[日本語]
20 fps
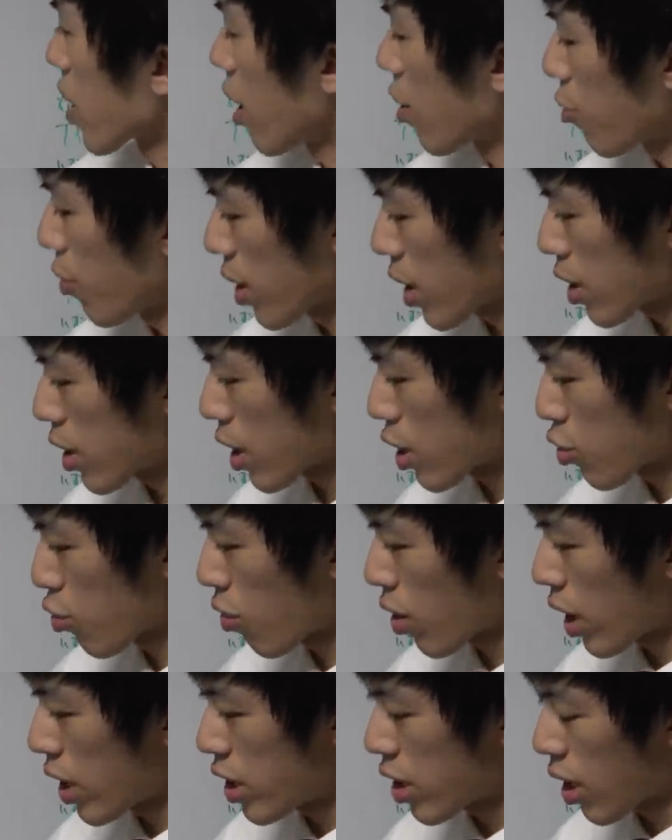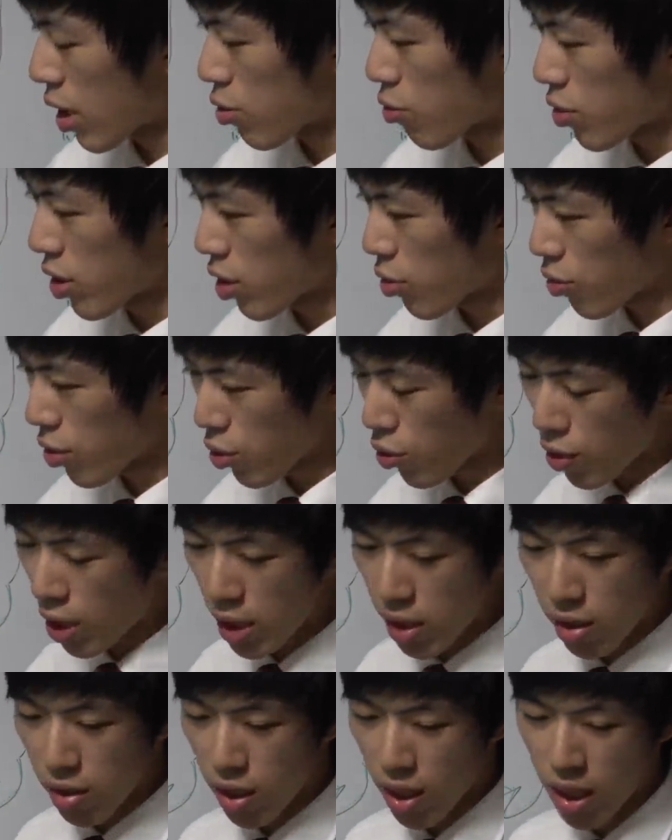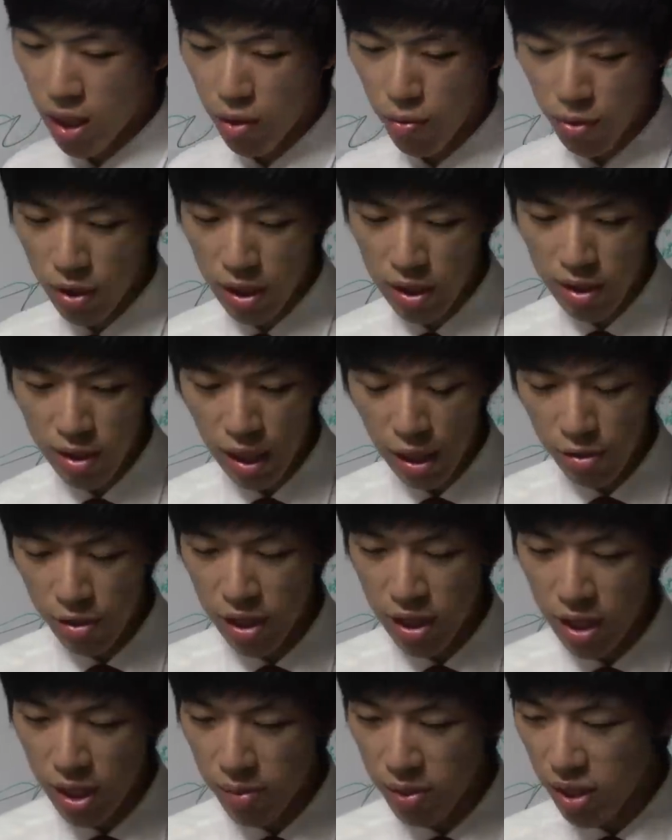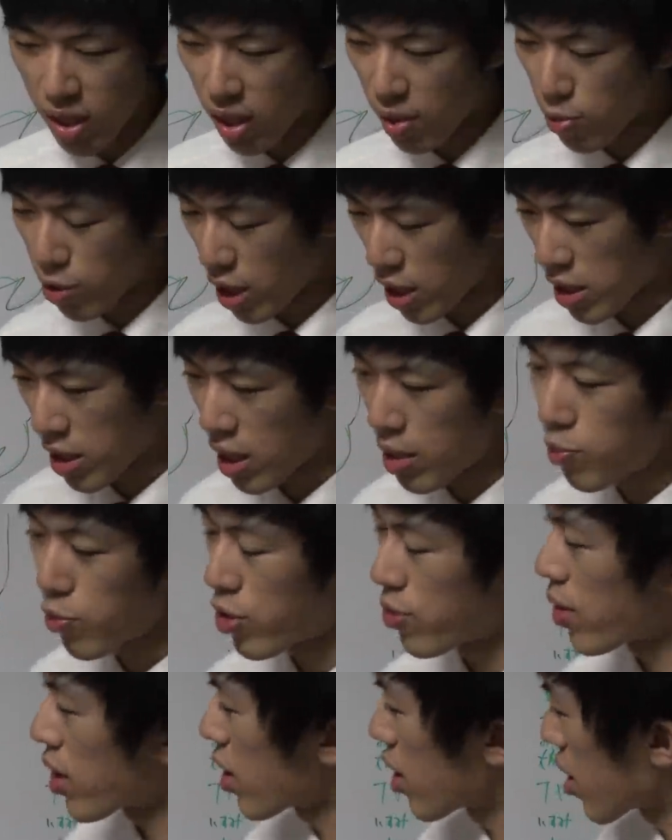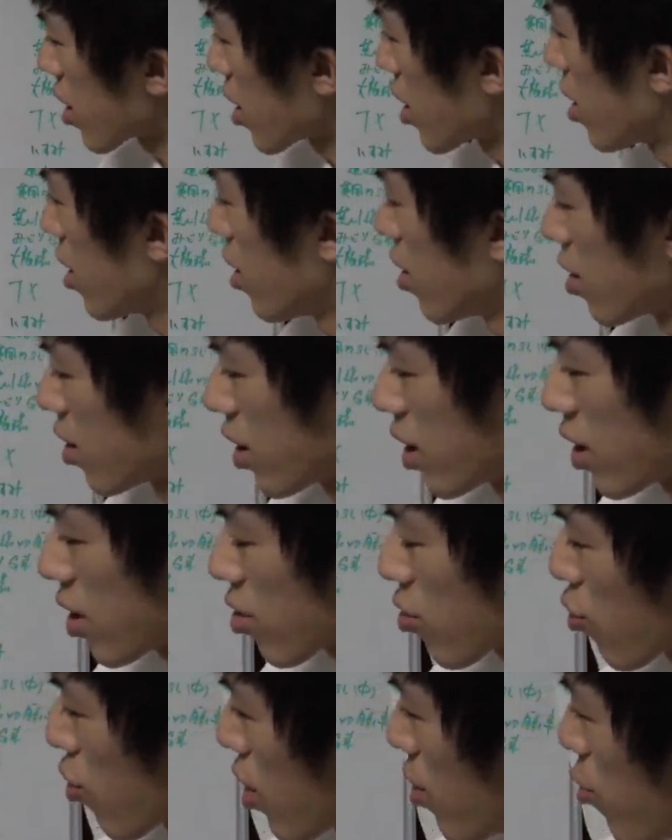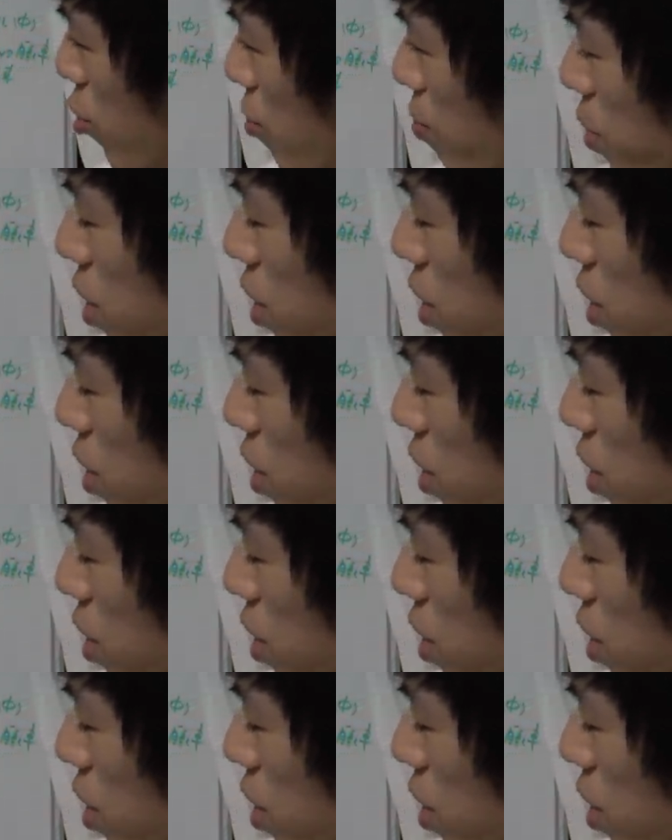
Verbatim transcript: あの私が紹介した後にこれどうなってるかなと思ってツアーの日程見たらもうなんか全部埋まっててでそれでも